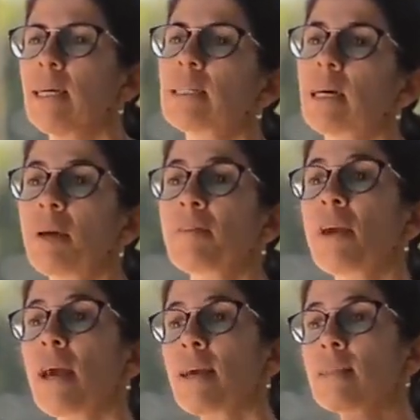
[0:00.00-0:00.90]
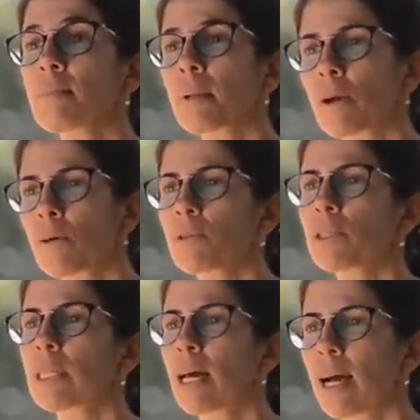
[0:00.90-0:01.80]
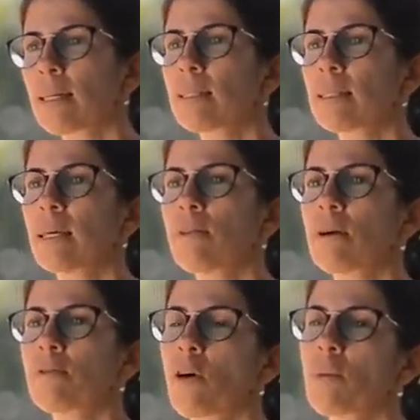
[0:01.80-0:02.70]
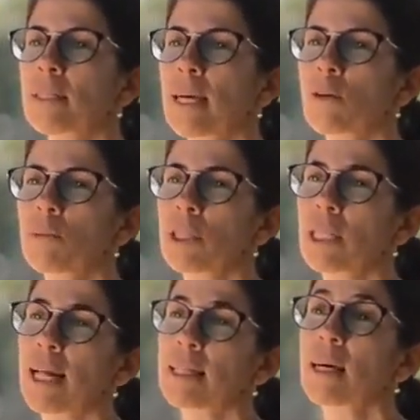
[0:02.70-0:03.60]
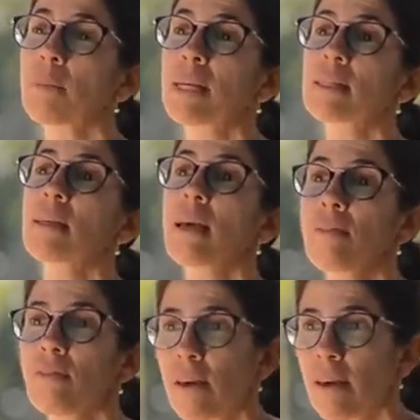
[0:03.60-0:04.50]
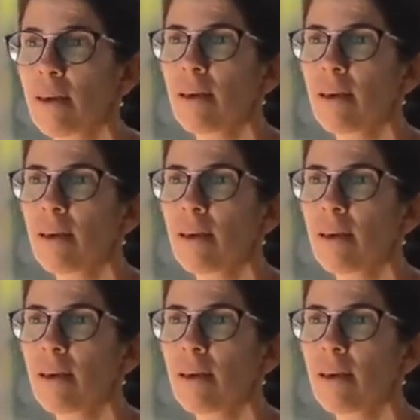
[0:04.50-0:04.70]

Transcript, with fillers: também viesse para a comunidade, né, uma forma da comunidade também se rever.